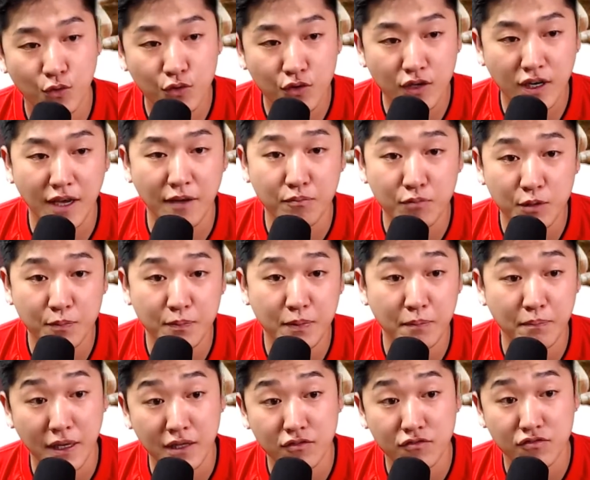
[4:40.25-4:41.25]
오늘의
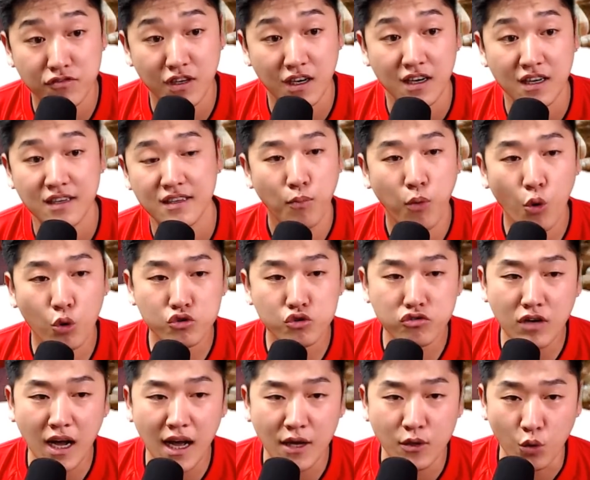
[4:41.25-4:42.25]
MVP는 벤투야
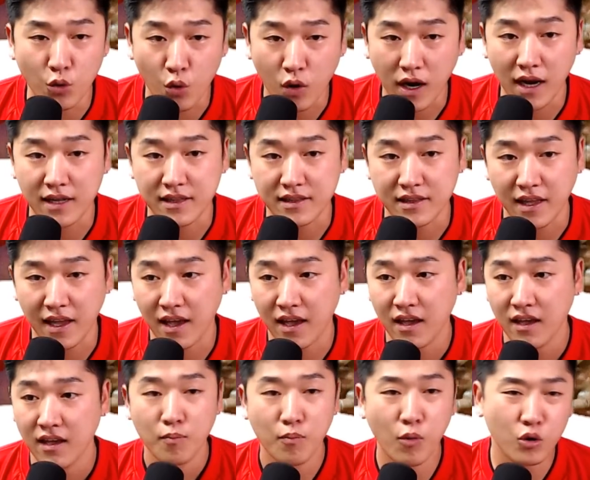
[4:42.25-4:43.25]
모두가 욕할
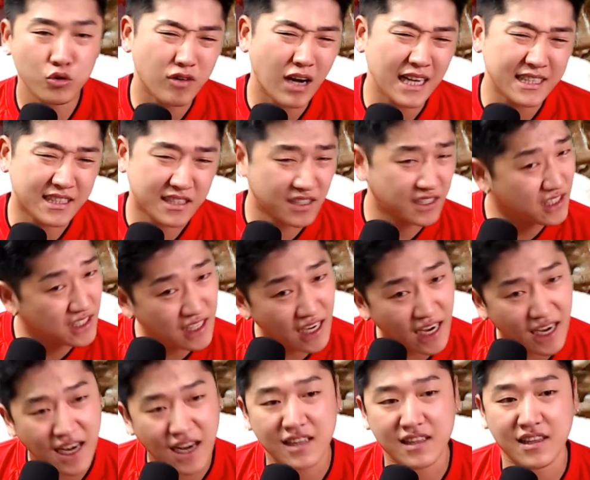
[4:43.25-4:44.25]
때, 모두가
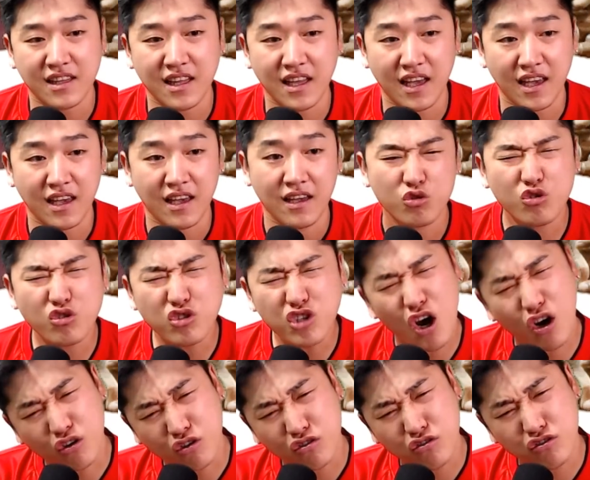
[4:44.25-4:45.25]
지랄할 때,
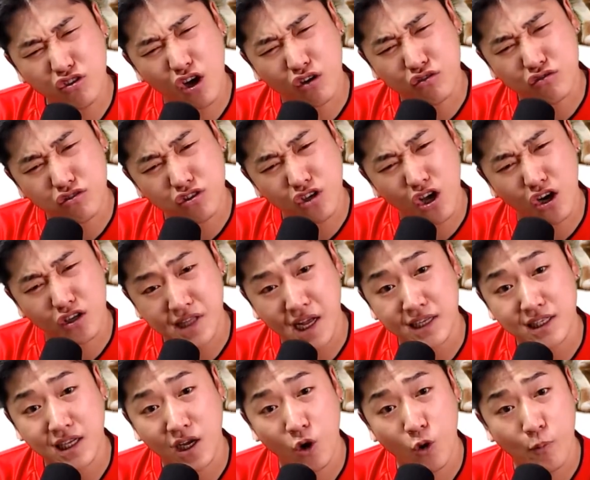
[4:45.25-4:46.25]
꾸역꾸역꾸역
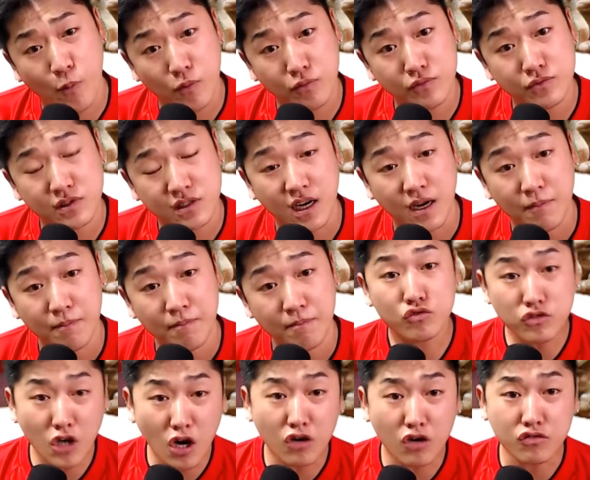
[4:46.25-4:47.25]
나상호 뽑은 사람,
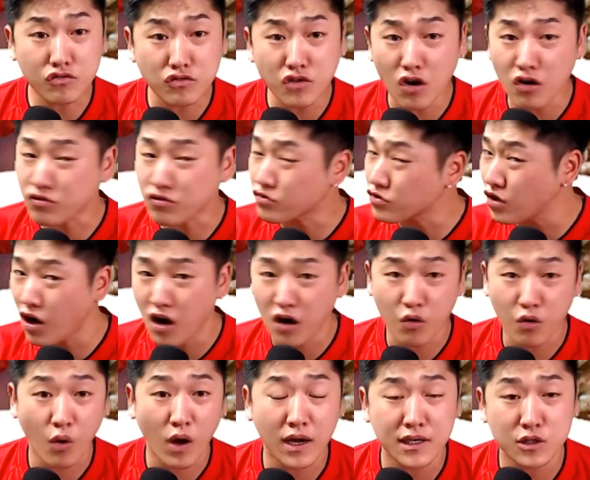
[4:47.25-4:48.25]

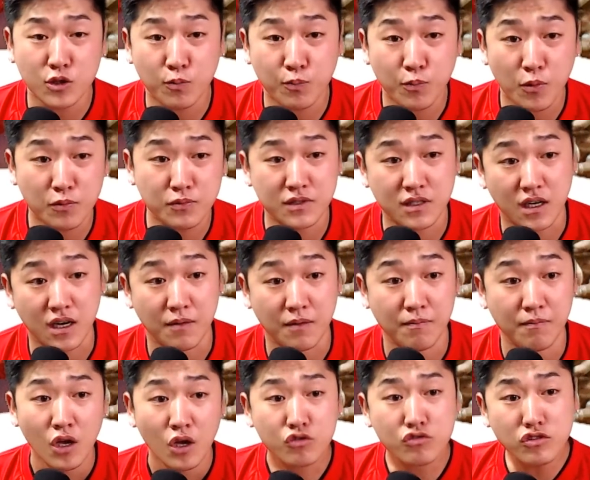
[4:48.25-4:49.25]
꾸역꾸역꾸역 황희조 뽑은 사람,
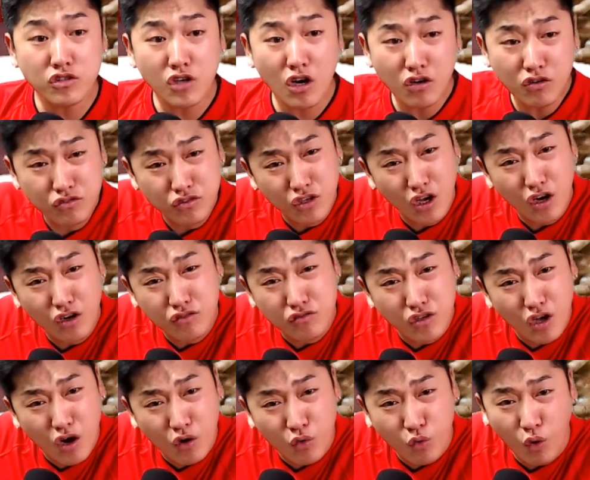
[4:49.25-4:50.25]

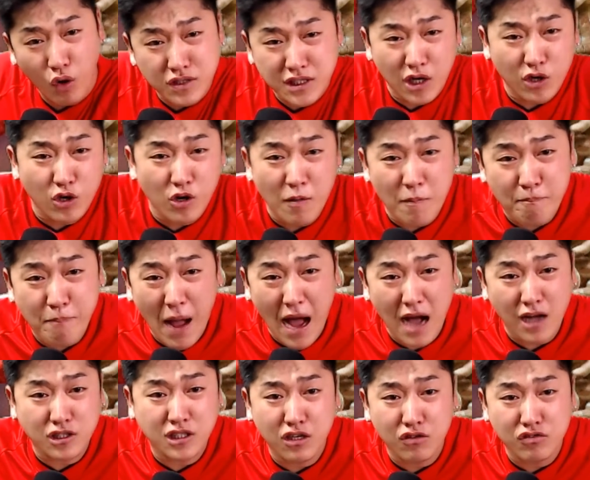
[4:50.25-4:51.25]
꾸역꾸역꾸역 권창훈
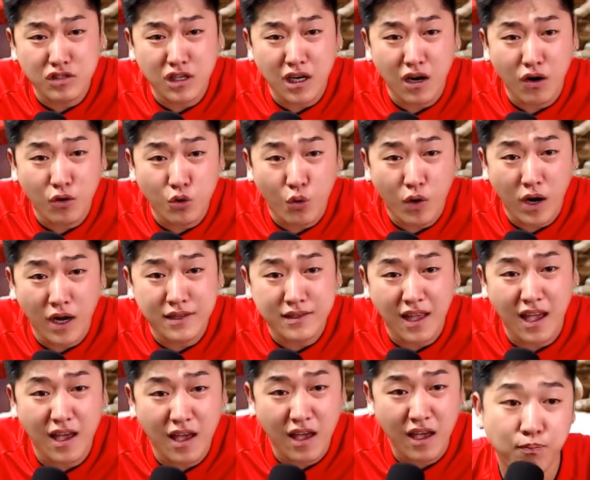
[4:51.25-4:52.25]
빵창훈이라고 욕할
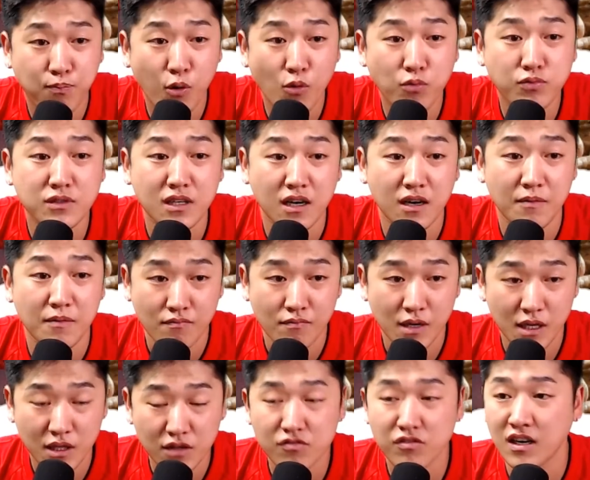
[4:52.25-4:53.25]
때 뽑은 사람.
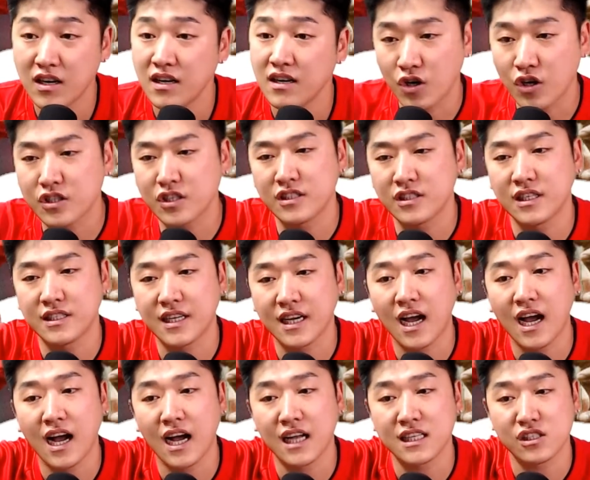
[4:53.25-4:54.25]
벤투야. 여기서 이제
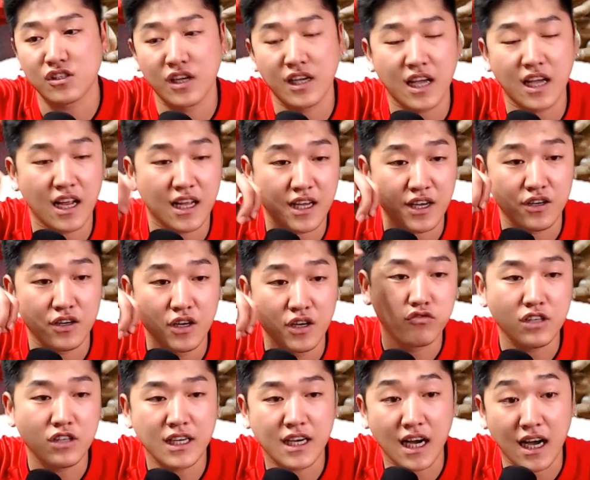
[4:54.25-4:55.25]
제가 한 가지 더 얘기할게요.
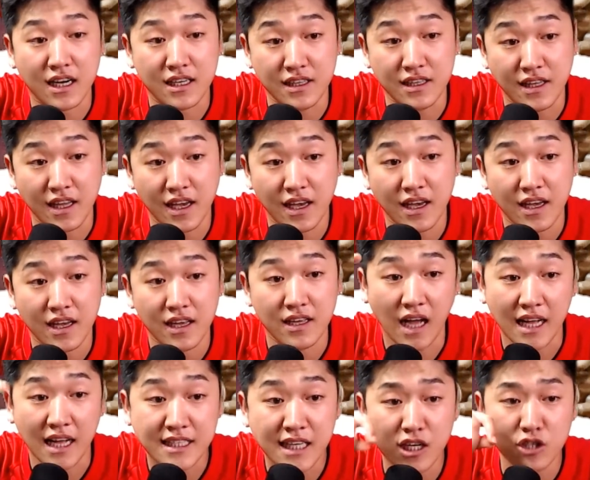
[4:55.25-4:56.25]
우리가 근데
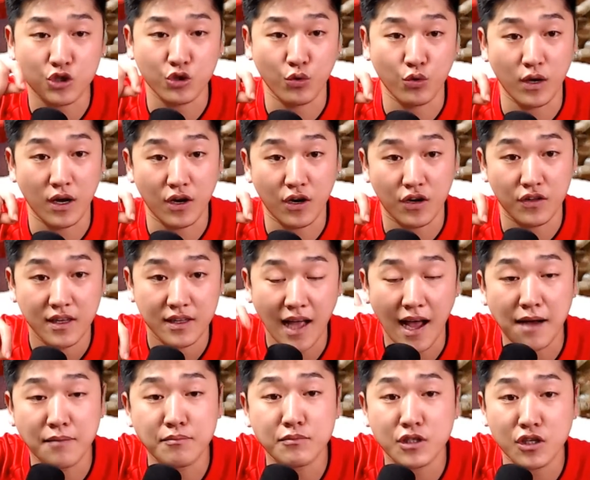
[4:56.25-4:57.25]
가장 중요한 건
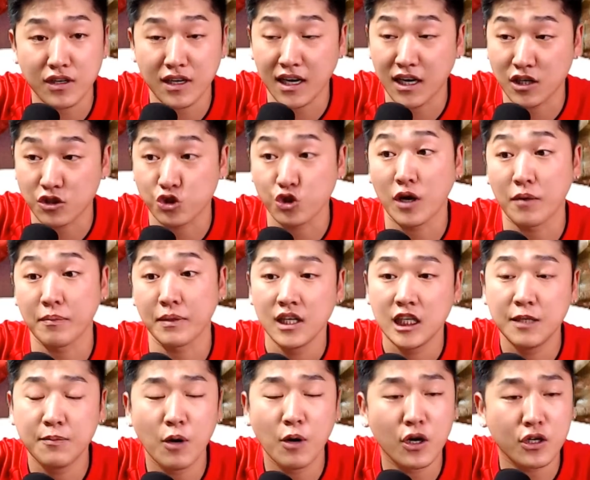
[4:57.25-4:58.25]
다음 경기가 중요합니다.
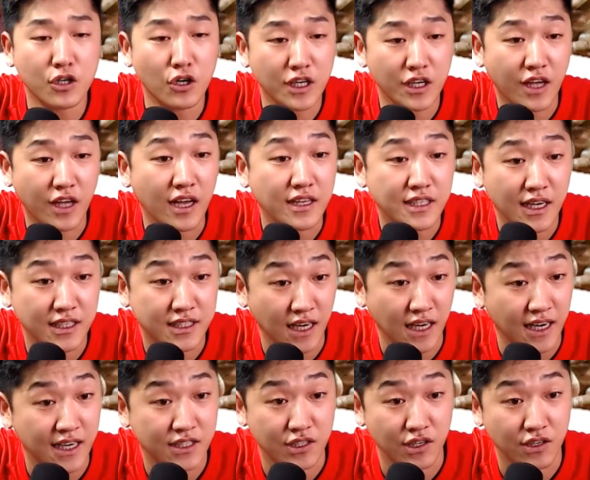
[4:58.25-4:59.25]
이번 경기 굉장히
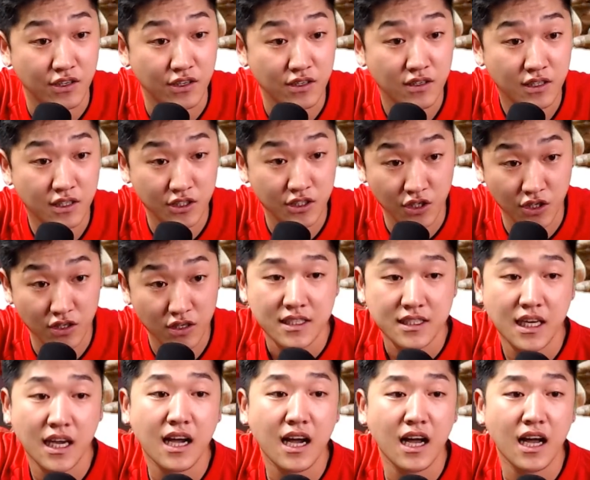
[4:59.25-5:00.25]
잘했어요. 그죠?
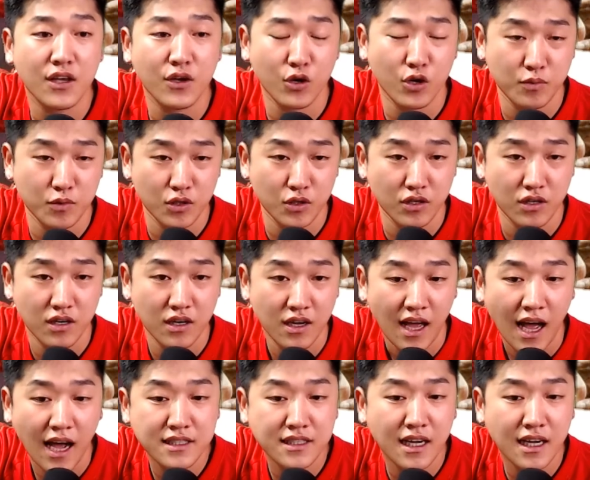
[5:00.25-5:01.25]
제가 여러분들
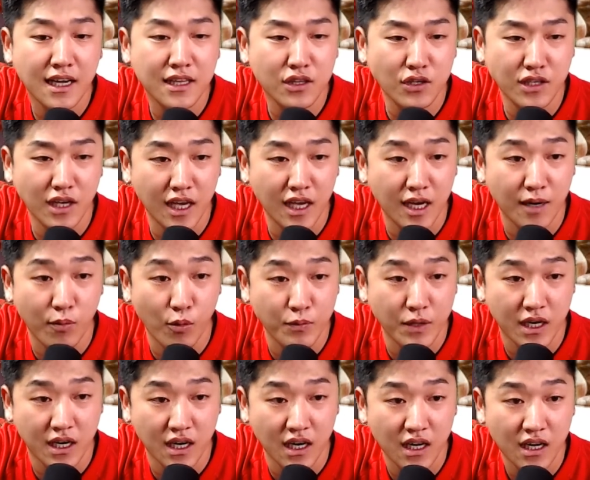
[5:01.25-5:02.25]
항상 했던 얘기가
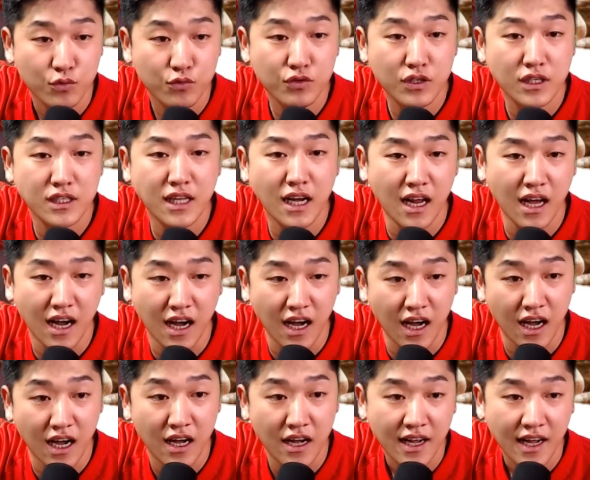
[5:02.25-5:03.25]
뭡니까?
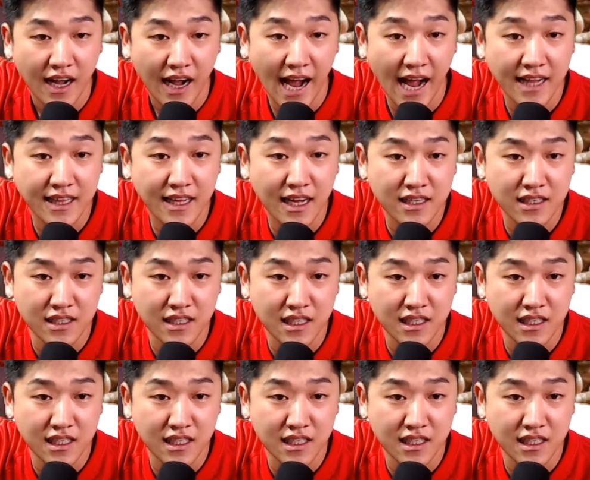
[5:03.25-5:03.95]
우리나라가 가나를